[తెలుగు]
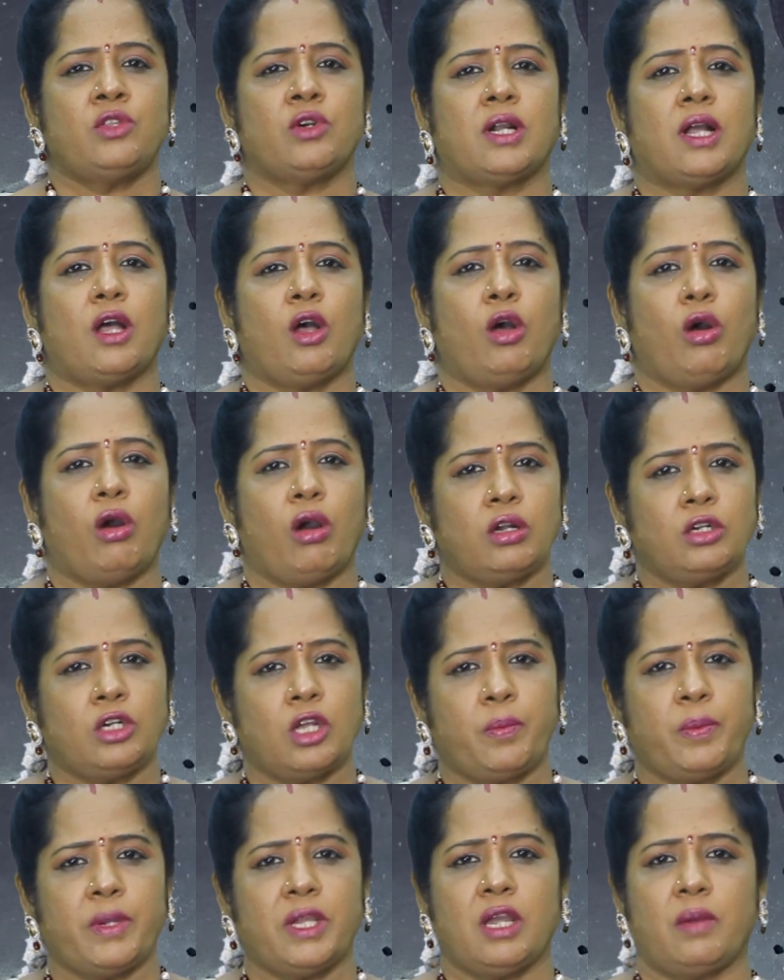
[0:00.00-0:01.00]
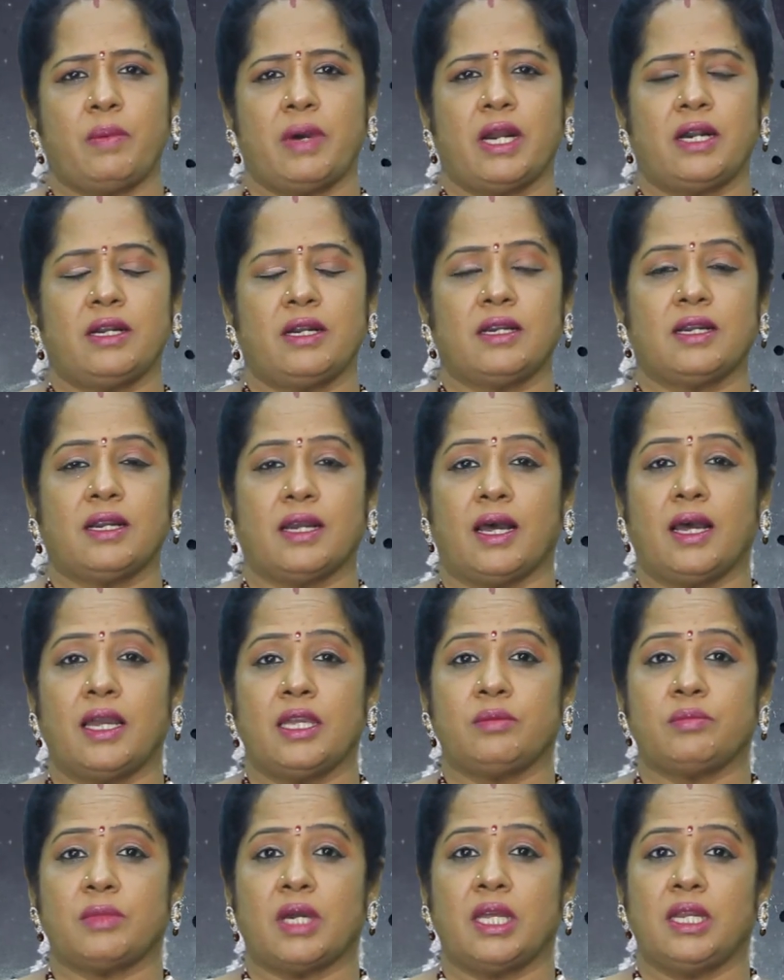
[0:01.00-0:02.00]
ఇది ఒక హాట్ టాపిక్గా మారడం
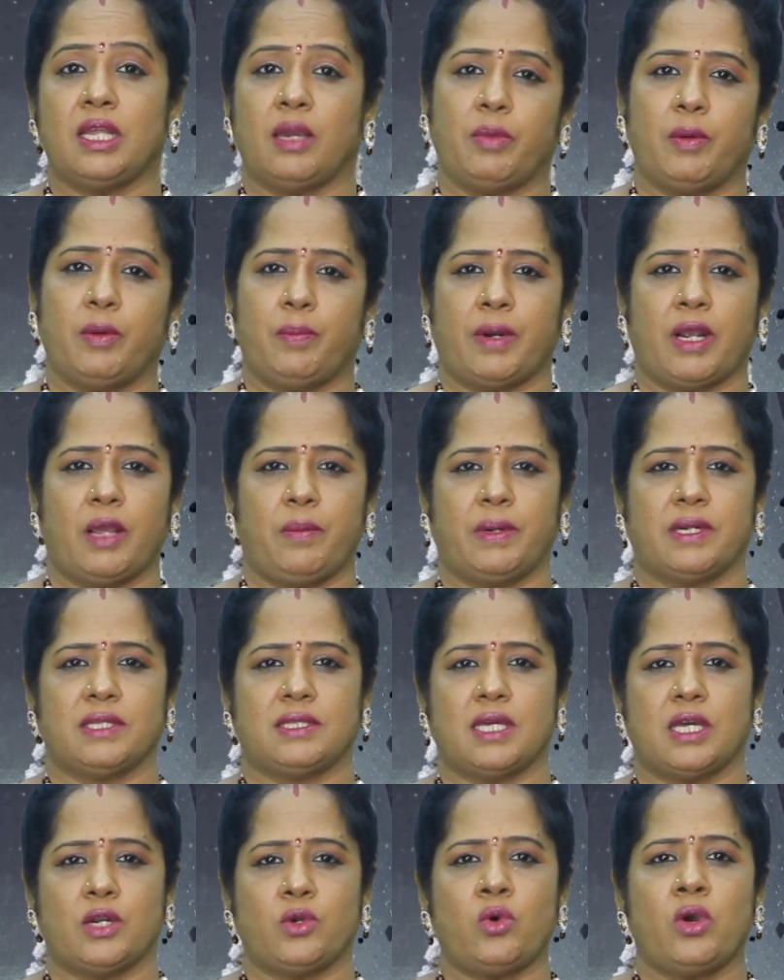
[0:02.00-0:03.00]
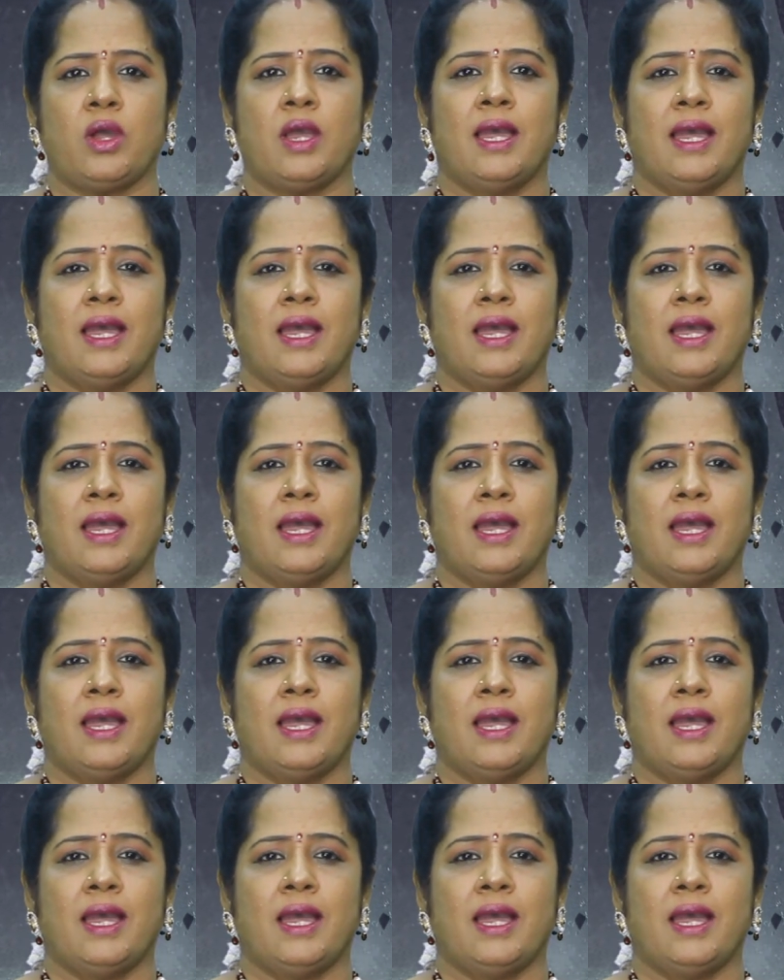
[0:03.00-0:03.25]
ఖాయం అని అభిప్రాయపడతారు